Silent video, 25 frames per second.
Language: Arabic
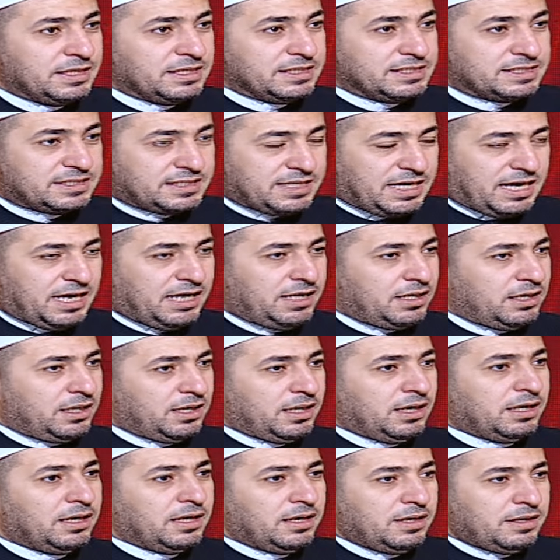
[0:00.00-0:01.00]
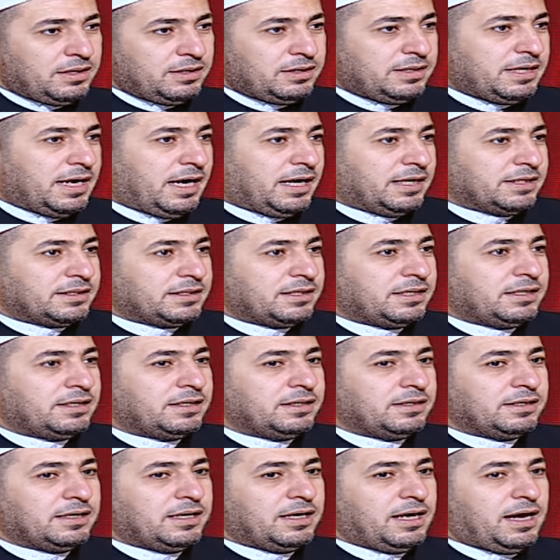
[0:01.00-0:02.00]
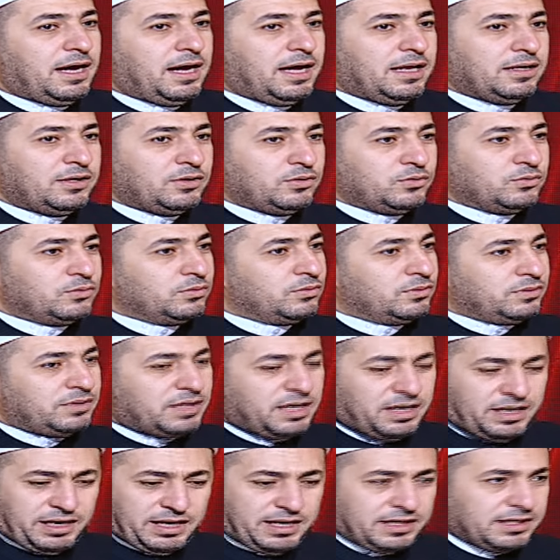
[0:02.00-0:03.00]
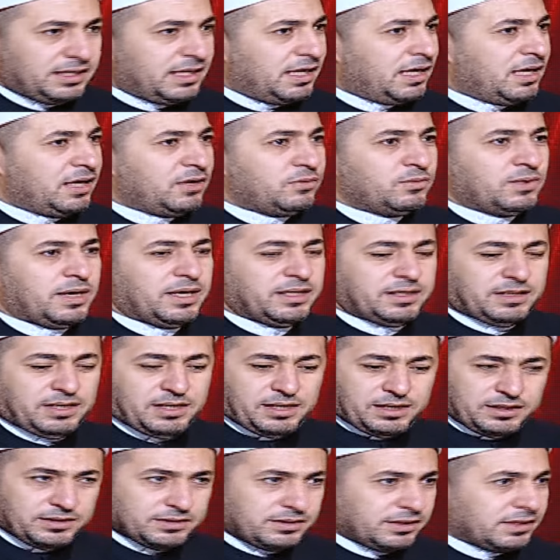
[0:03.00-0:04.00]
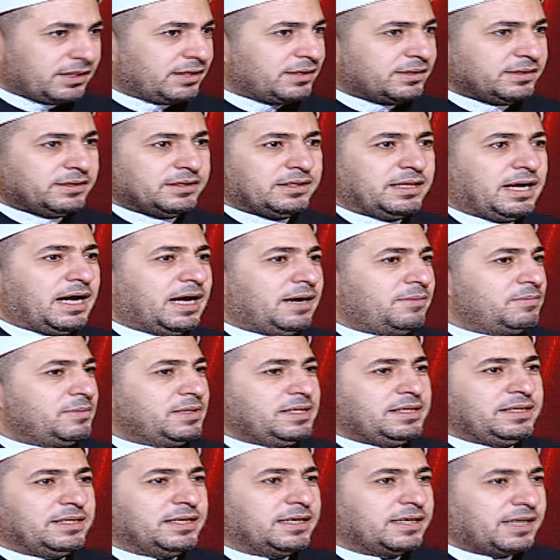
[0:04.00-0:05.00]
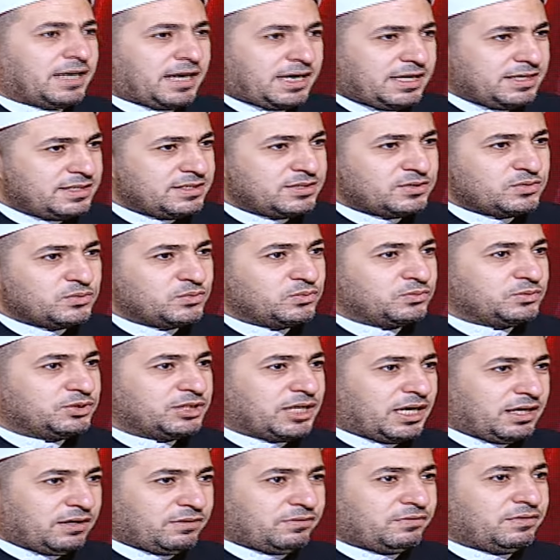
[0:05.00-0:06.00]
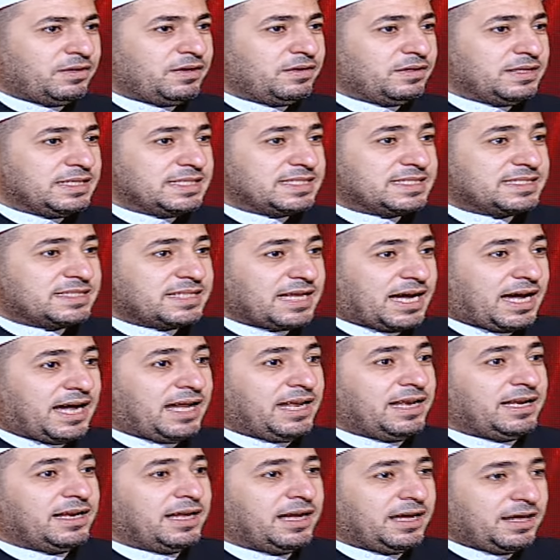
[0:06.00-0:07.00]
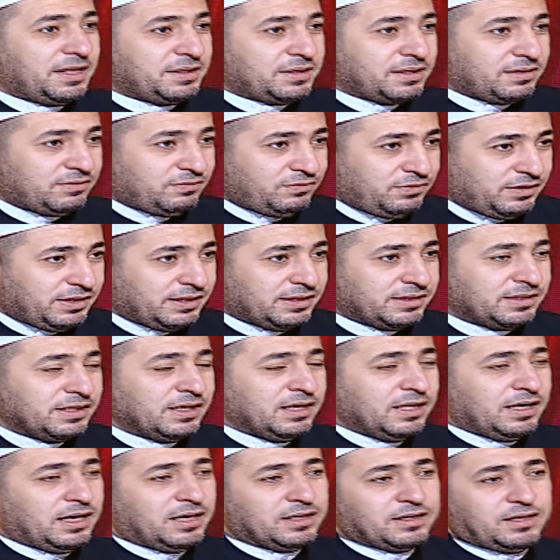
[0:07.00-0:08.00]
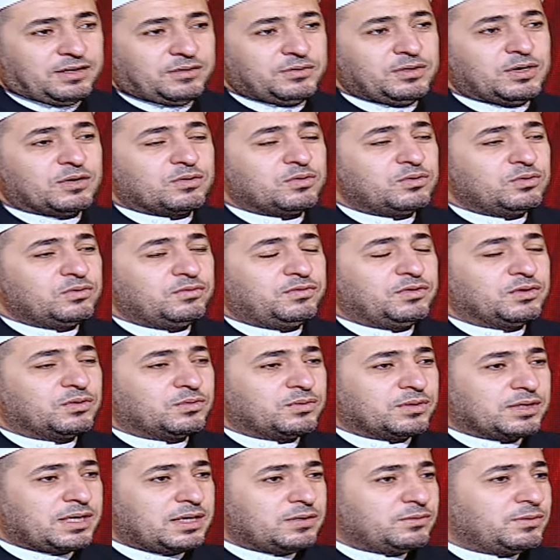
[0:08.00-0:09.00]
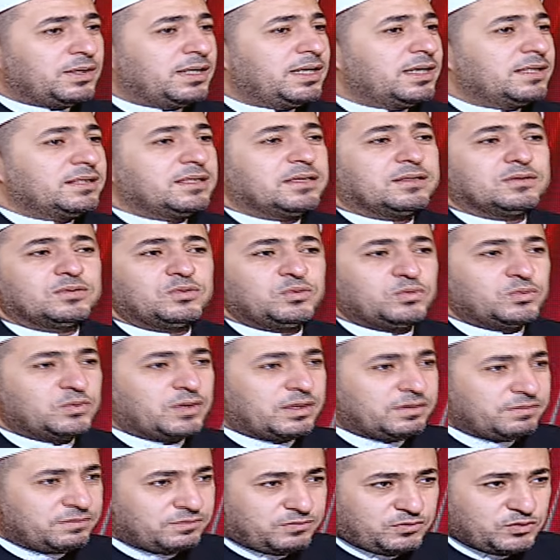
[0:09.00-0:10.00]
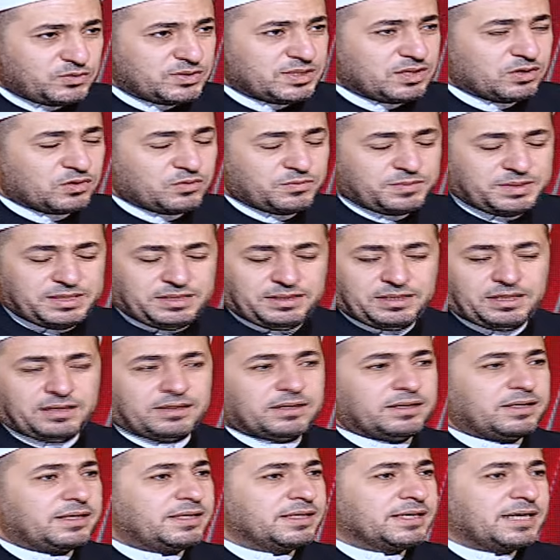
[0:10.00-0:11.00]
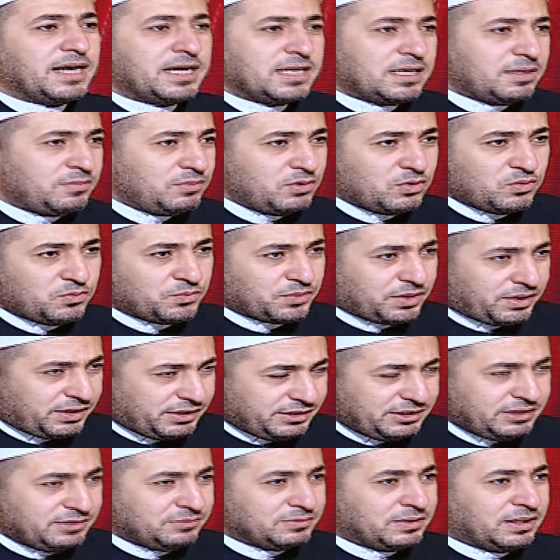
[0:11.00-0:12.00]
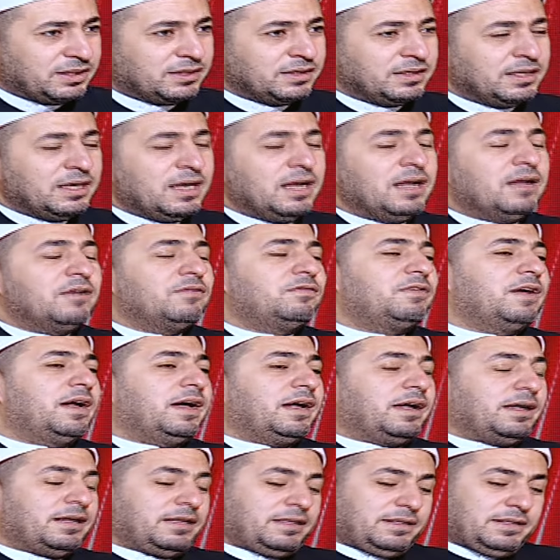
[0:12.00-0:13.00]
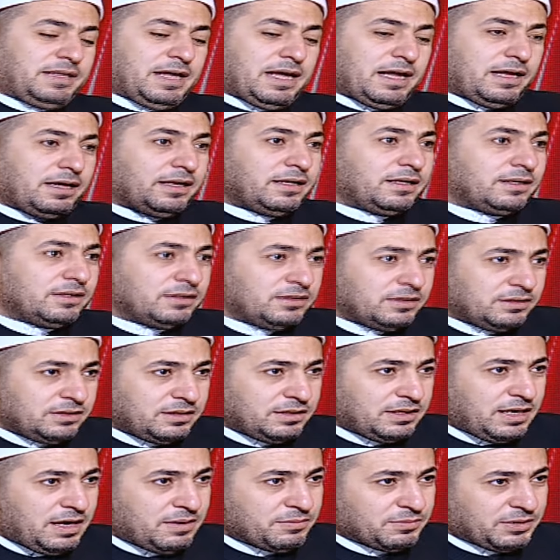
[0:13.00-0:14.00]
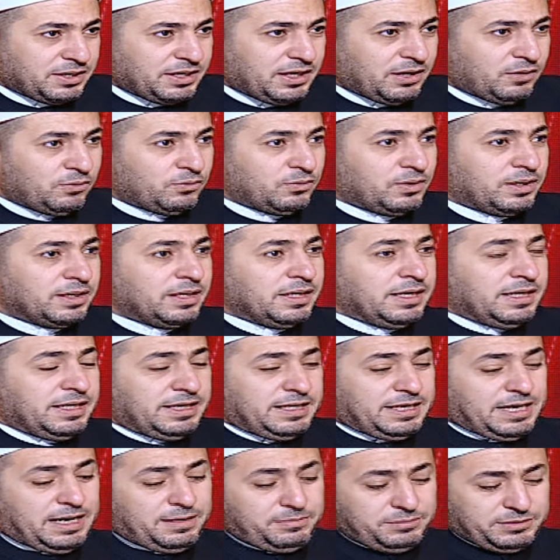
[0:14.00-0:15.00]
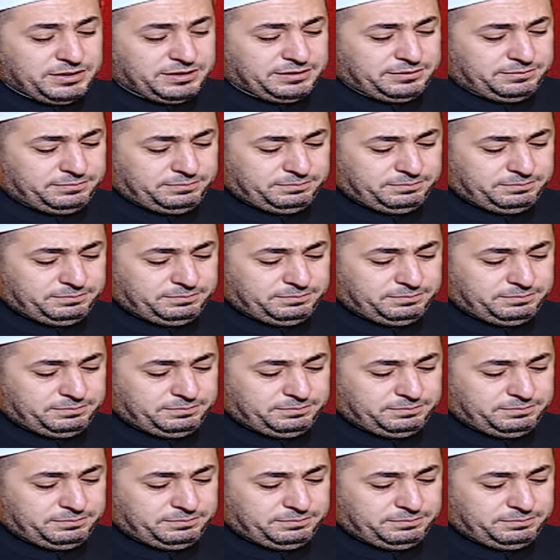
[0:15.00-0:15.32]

استحل يعني قال انه ده حلال وانا اقدر اعمل اللي انا عايزه ومش عارف ايه استحل هذا الفعل طبعا. الله يقول في القران ولا تقتلوا انفسكم ان الله كان بكم رحيما رحيمة. فده الامر الاول الامر